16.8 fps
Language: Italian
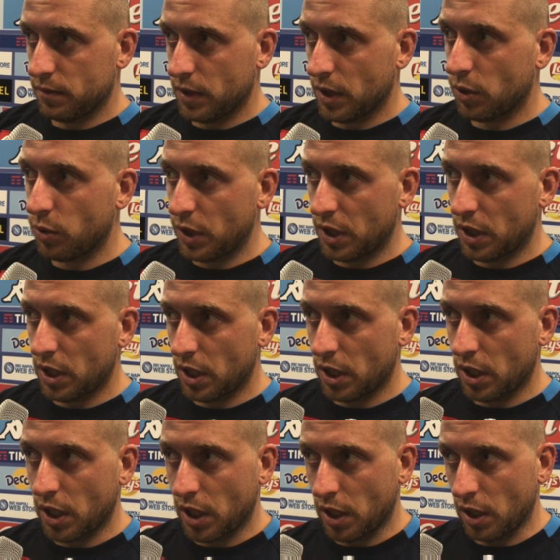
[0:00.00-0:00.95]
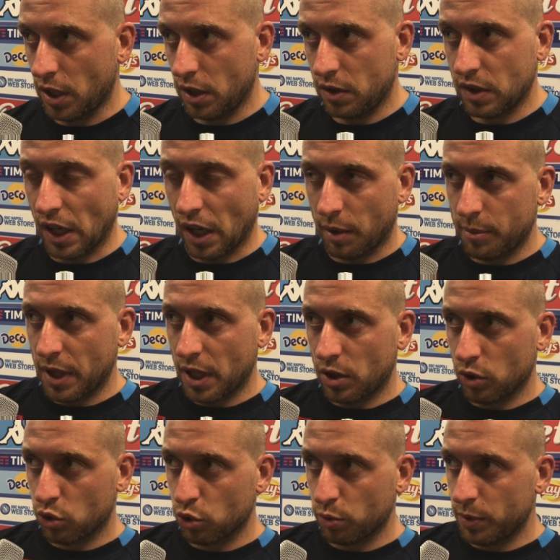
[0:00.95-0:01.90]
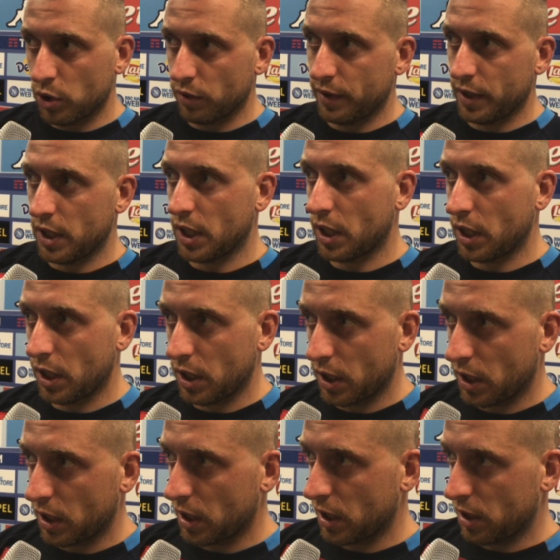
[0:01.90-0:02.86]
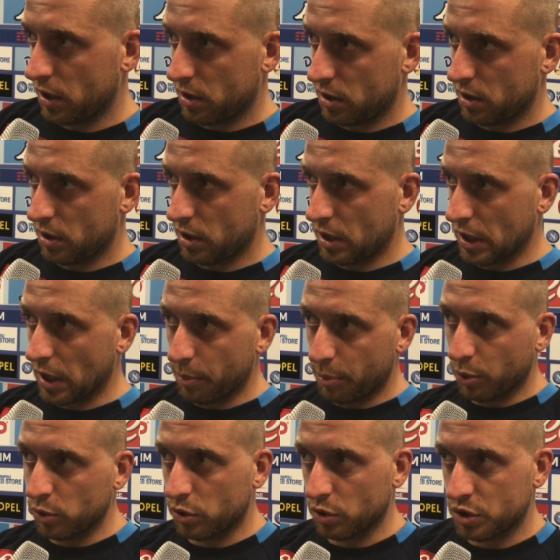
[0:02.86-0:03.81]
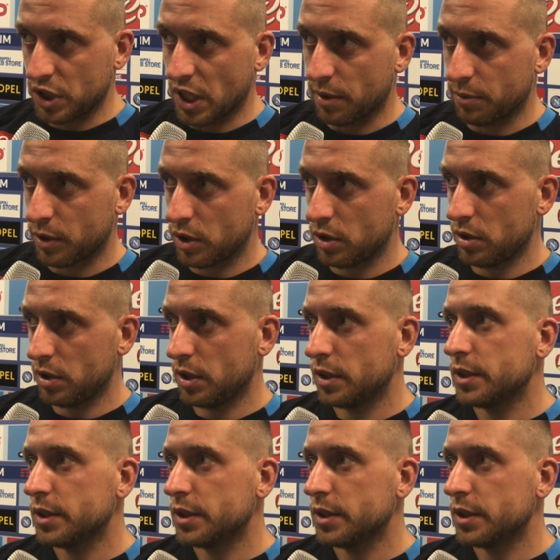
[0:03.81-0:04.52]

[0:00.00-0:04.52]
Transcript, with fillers: e quindi sarà bello subito vedere a che punto siamo, no?